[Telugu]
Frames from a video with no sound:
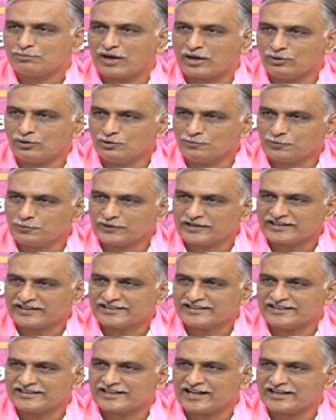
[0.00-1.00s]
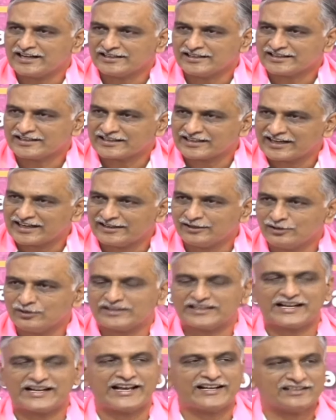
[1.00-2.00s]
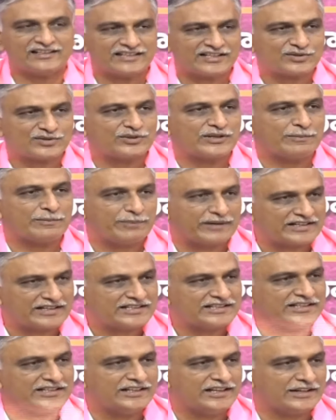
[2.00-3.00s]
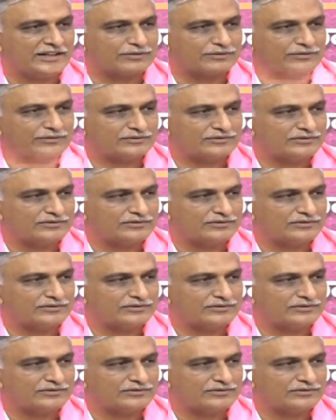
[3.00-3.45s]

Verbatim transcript: బావులు పూడిక తీయడానికి క్రెయిన్లు కిరాయికి తెచ్చుకునే పరిస్థితి లేదు